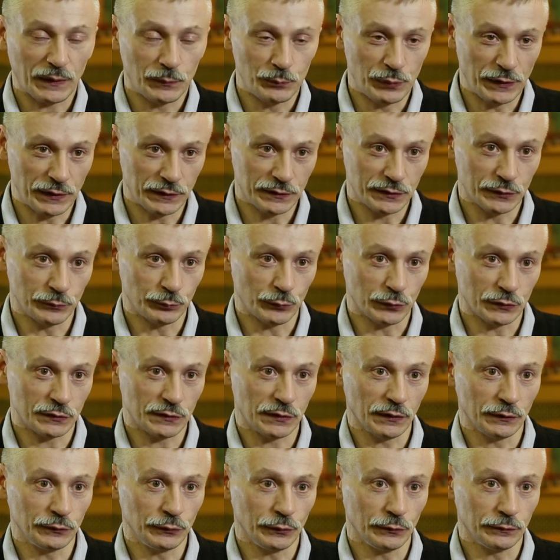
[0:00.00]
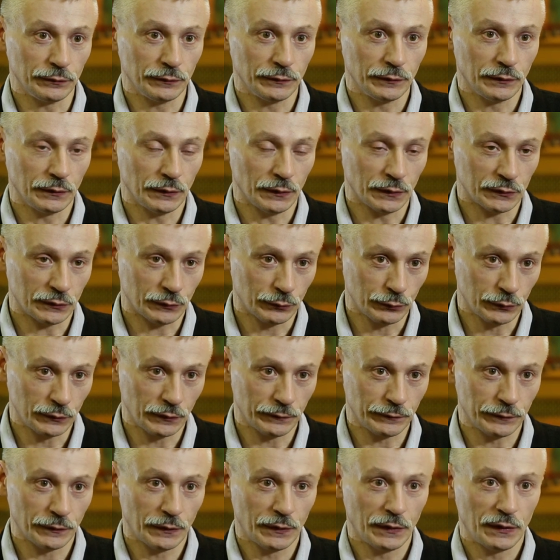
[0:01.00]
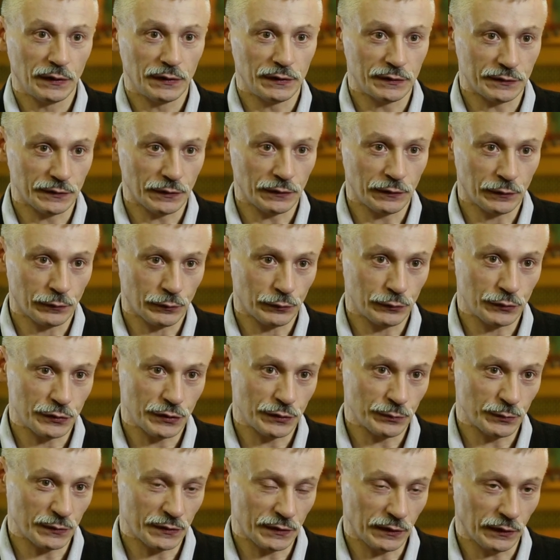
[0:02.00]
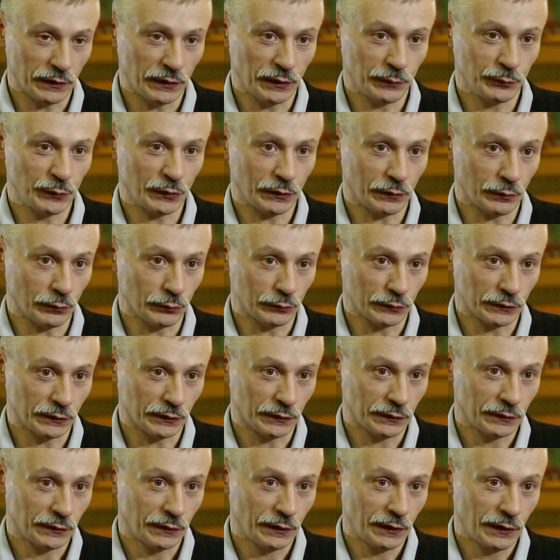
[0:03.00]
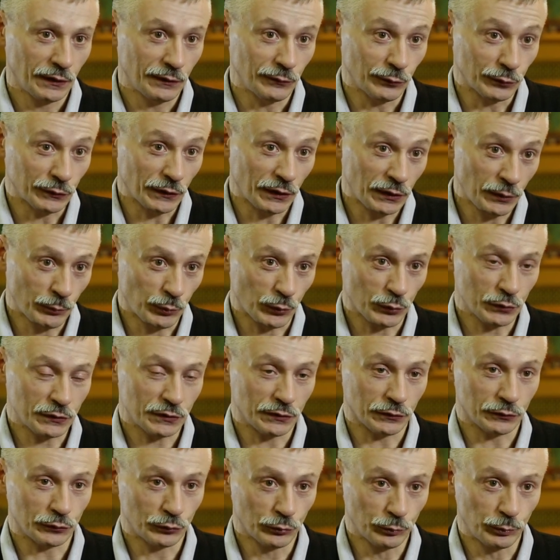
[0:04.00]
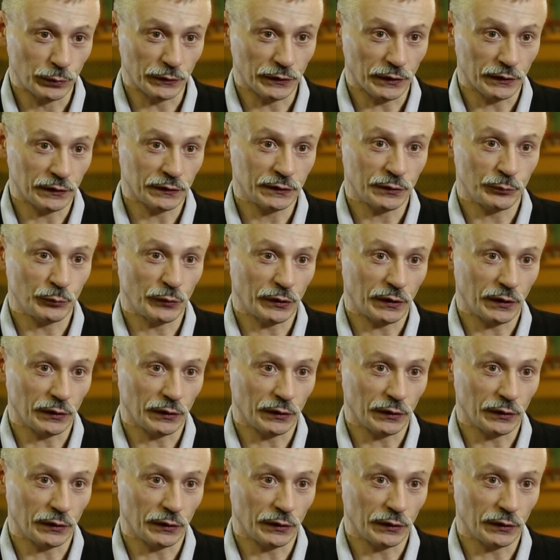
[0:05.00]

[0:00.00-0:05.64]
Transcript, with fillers: пересыпку слоев отходов изолирующими слоями грунта. Вот, они просто тупо на этом